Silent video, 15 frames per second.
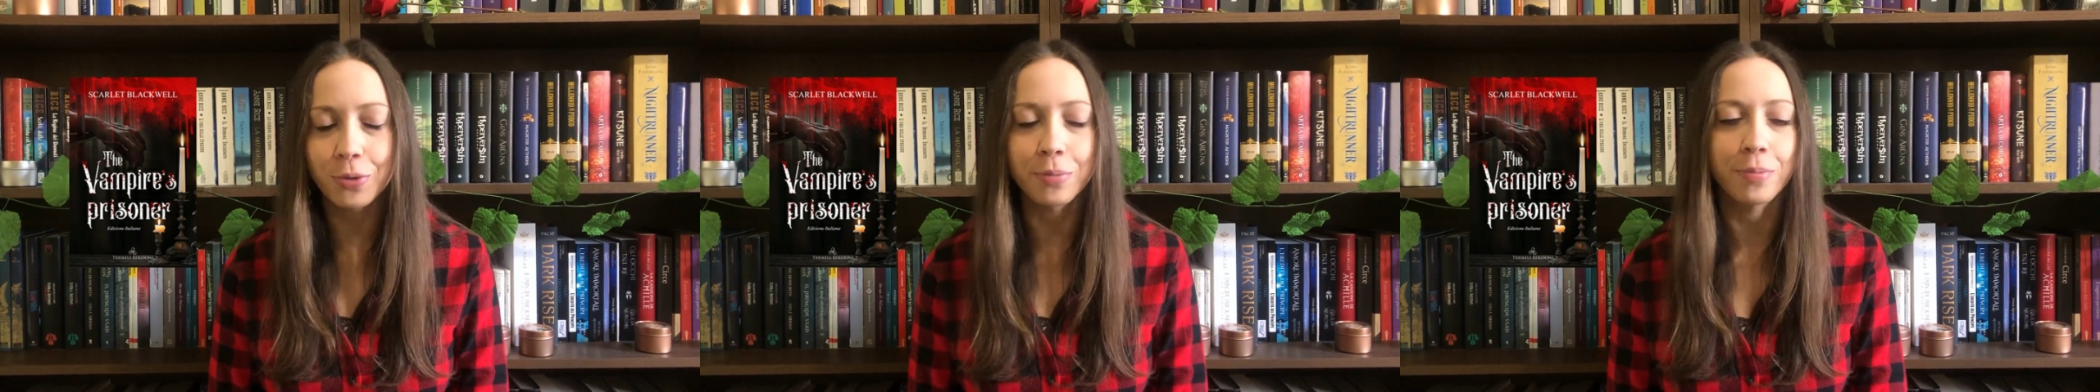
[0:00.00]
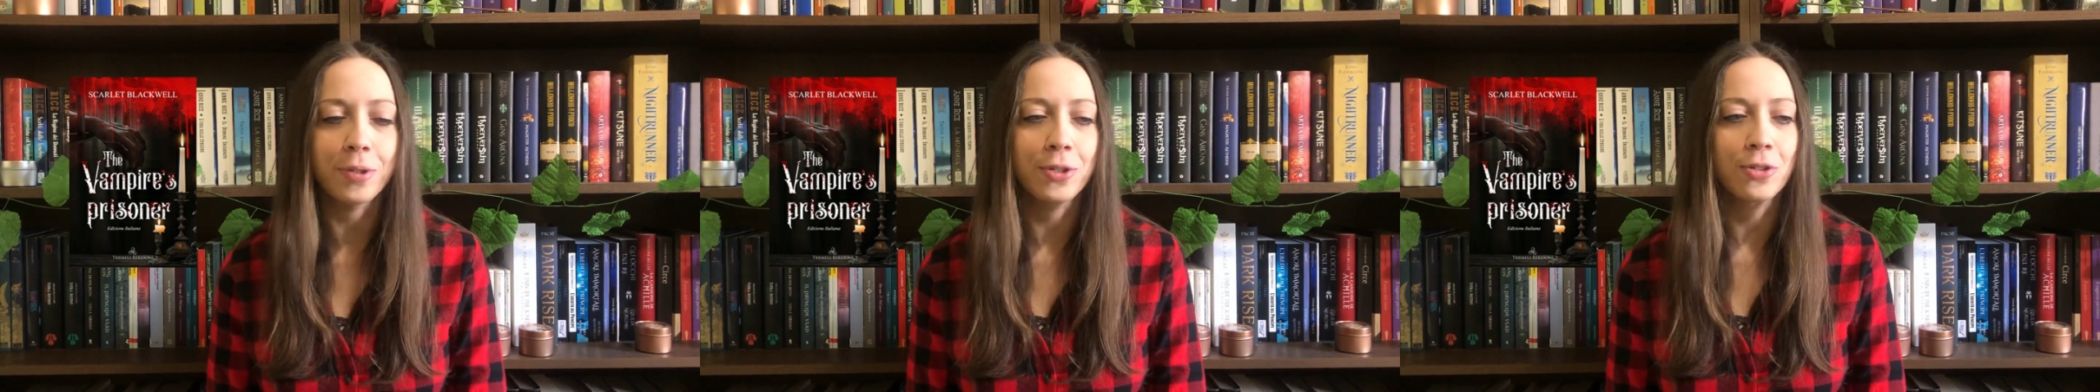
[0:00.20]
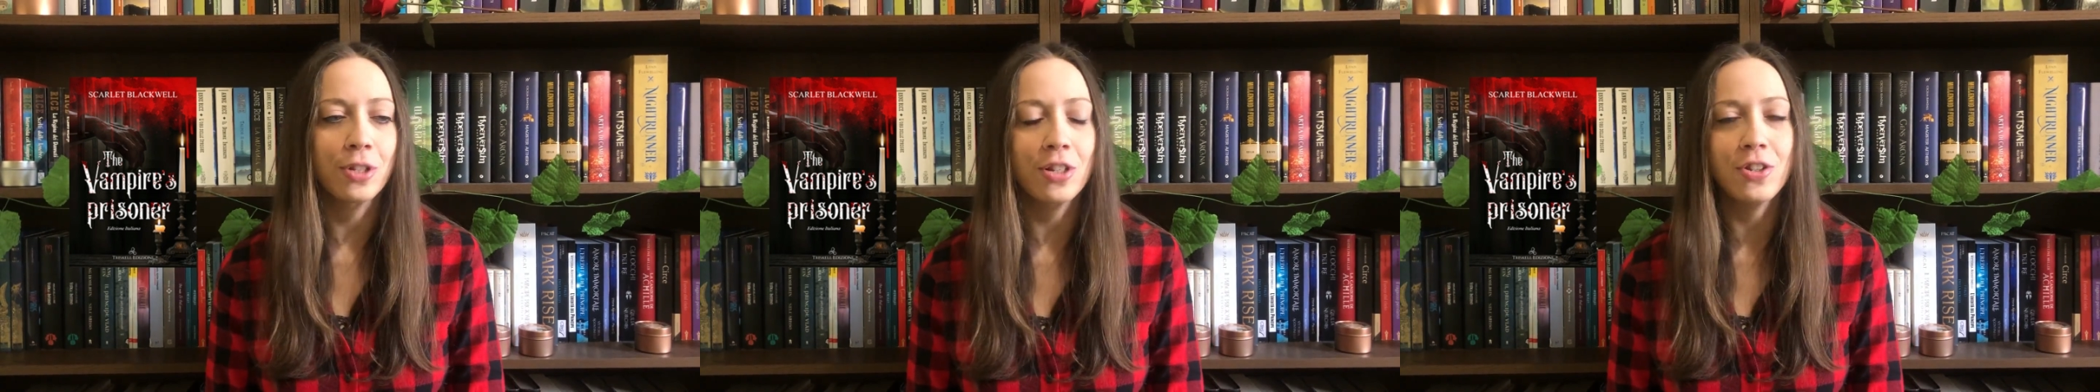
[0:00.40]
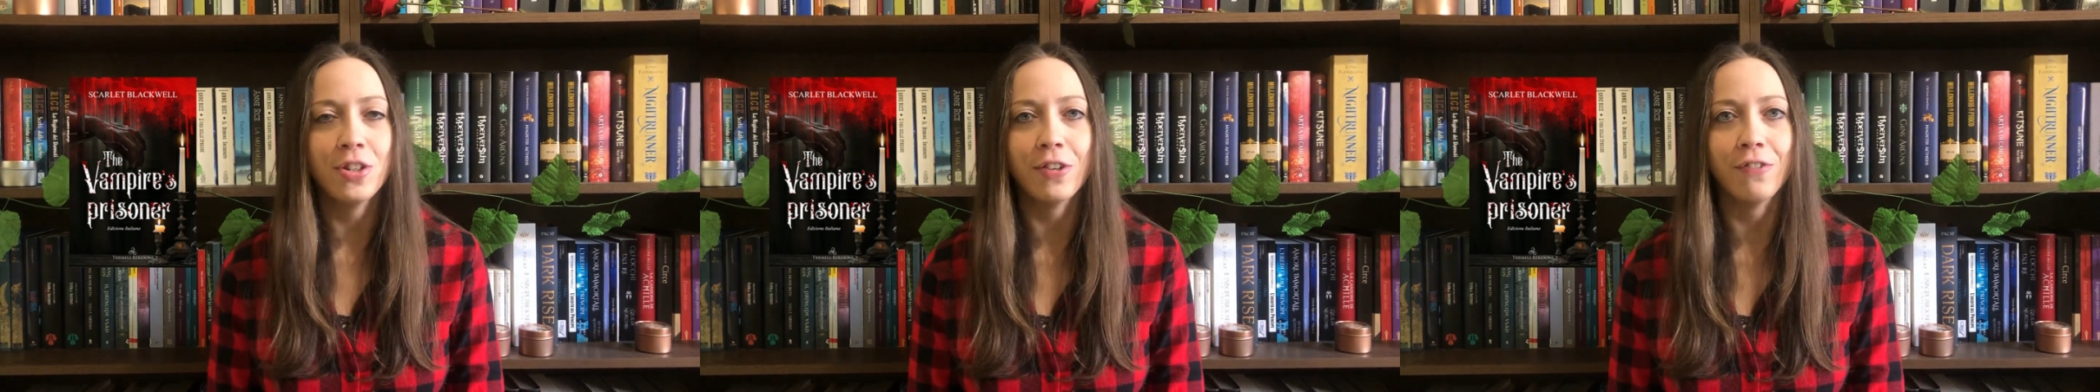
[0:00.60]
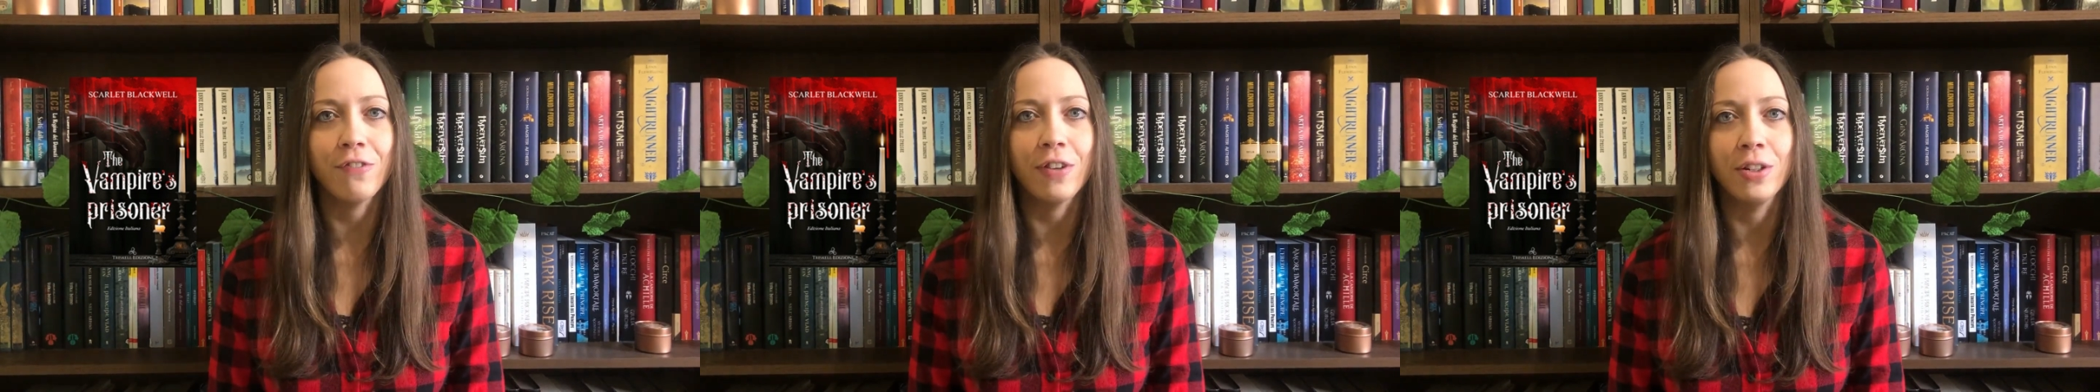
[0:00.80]
con
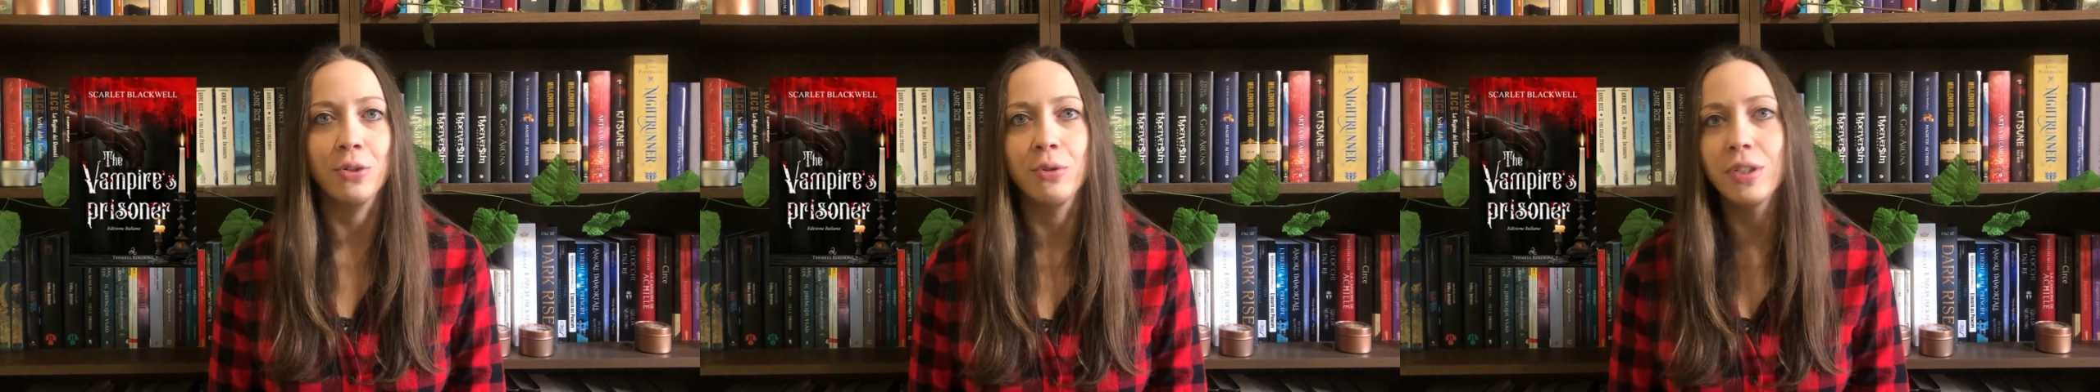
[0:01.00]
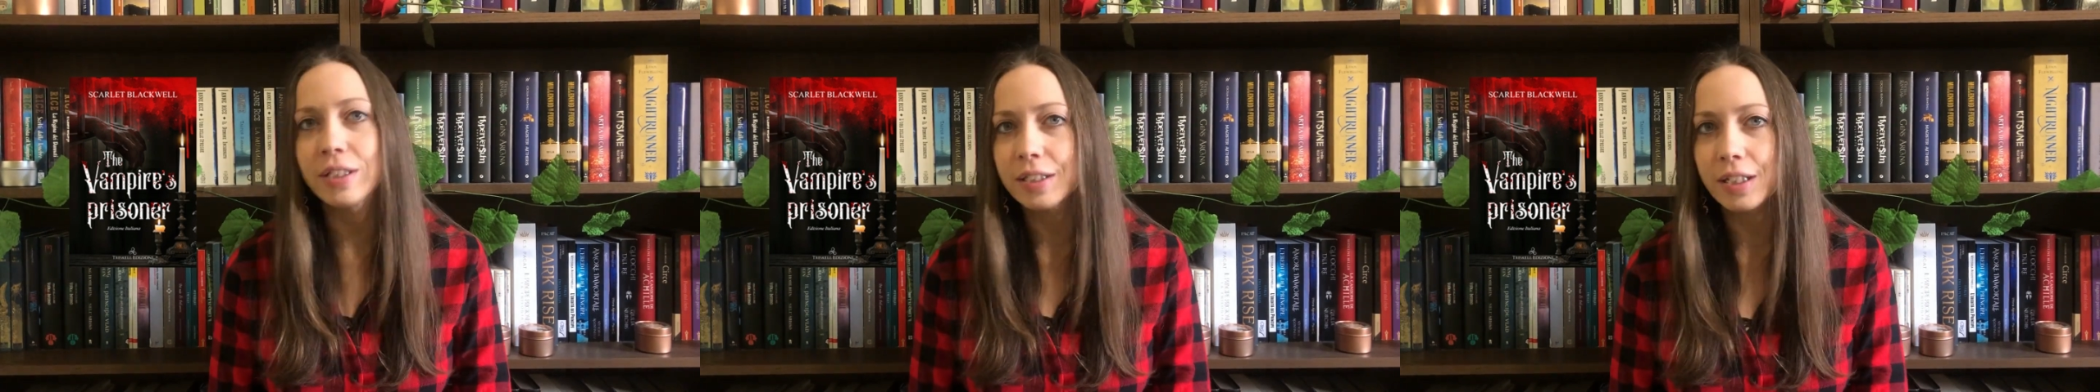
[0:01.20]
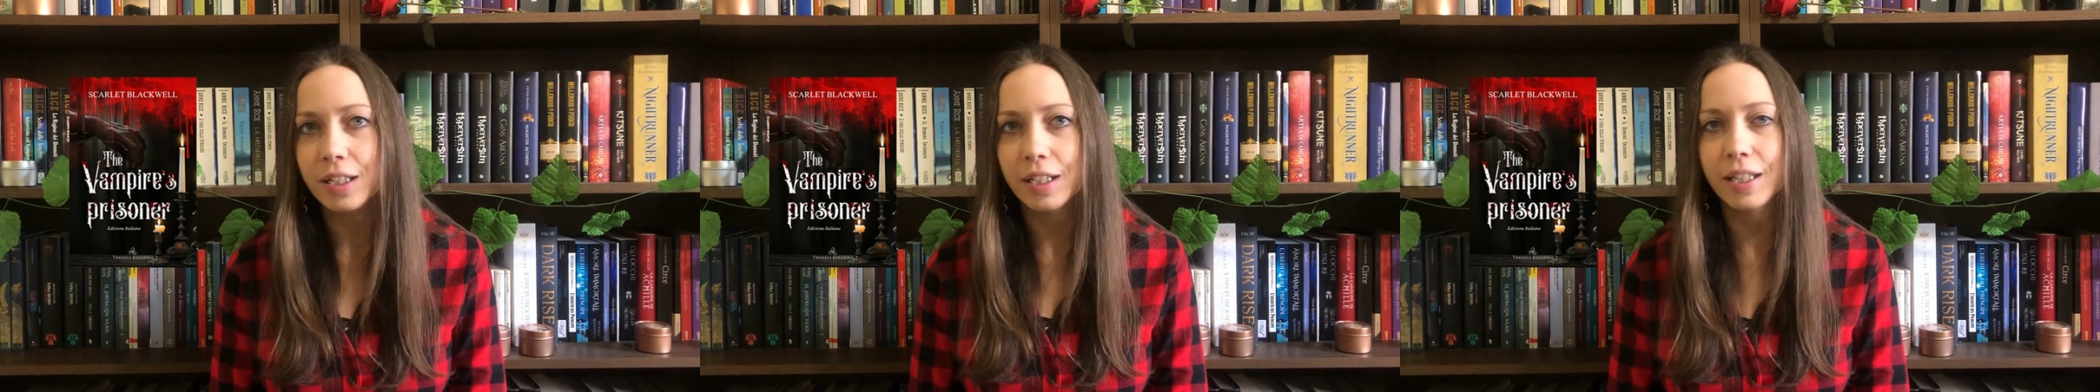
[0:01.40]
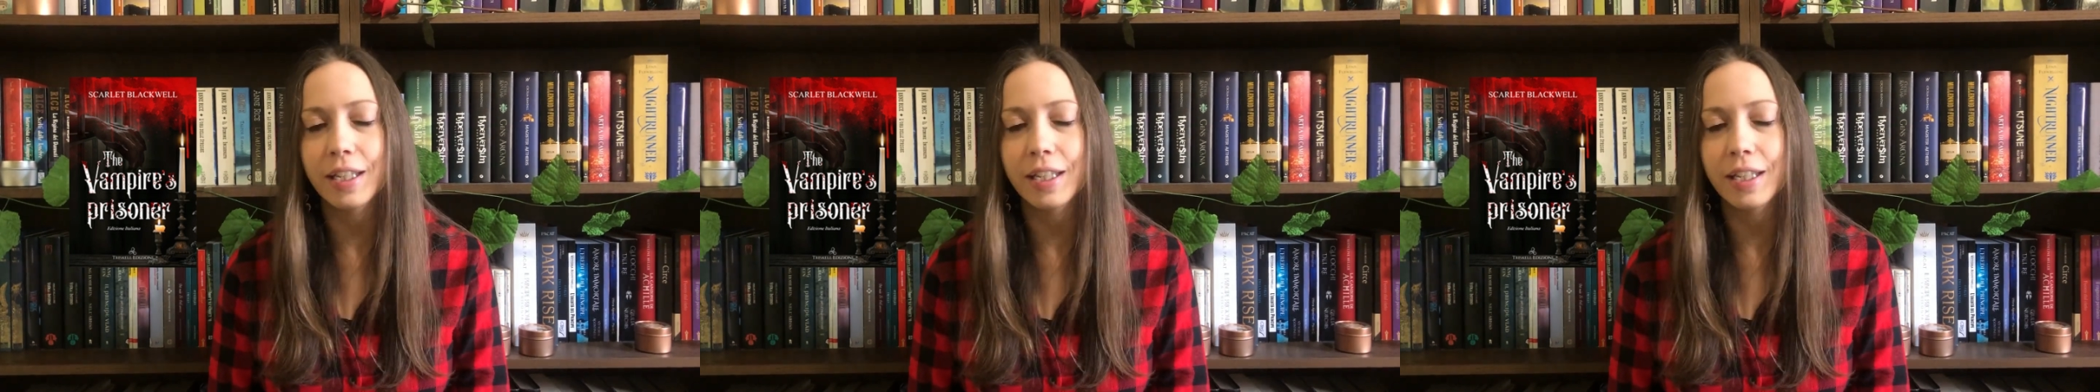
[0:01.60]
personaggi che fanno ridere